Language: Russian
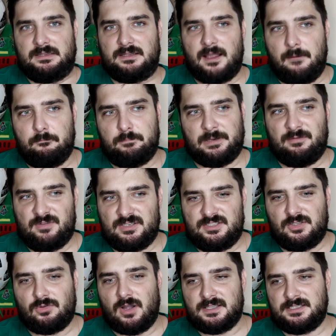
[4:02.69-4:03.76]
Там, правда,
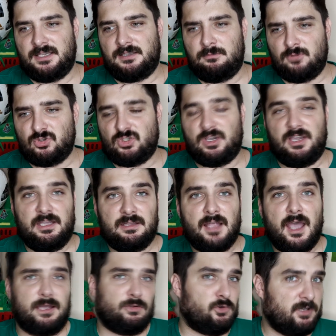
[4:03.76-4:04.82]
ситуация немножко
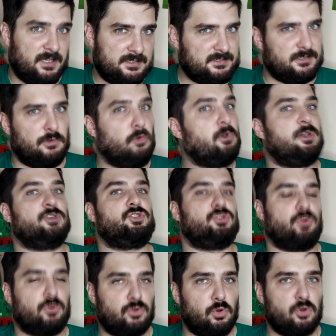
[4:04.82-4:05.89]
иная, но есть слухи,
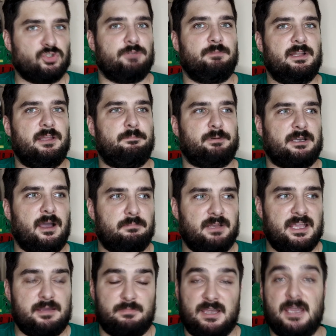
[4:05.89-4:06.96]
что тоже были
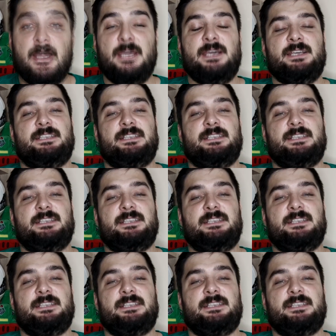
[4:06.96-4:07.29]
проблемы